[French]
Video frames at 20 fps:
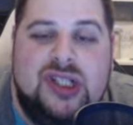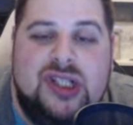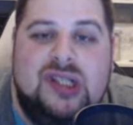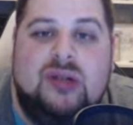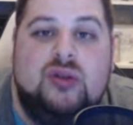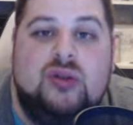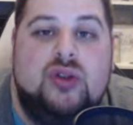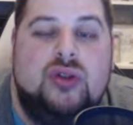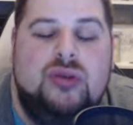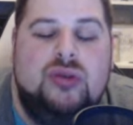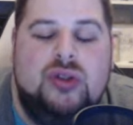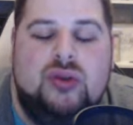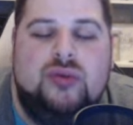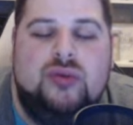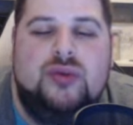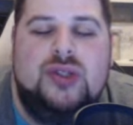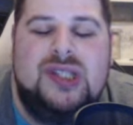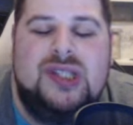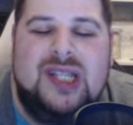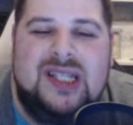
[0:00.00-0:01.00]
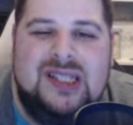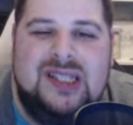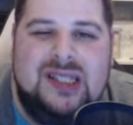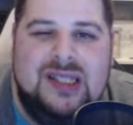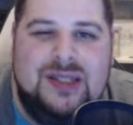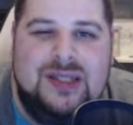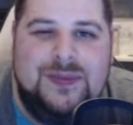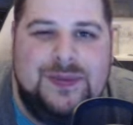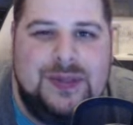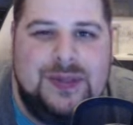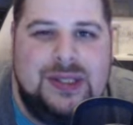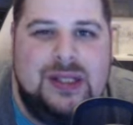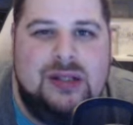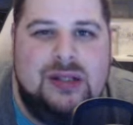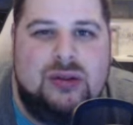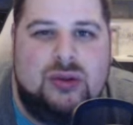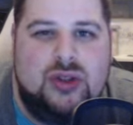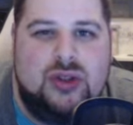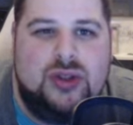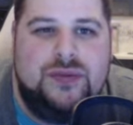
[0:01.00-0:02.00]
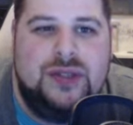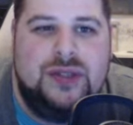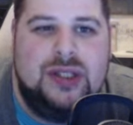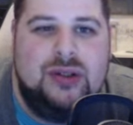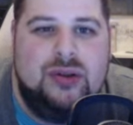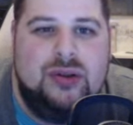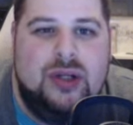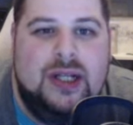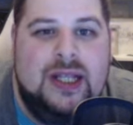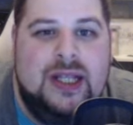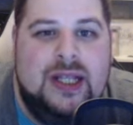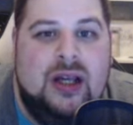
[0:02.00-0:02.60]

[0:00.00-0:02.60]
Et ça, aujourd'hui, je trouve que c'est assez difficile dans le jeu vidéo.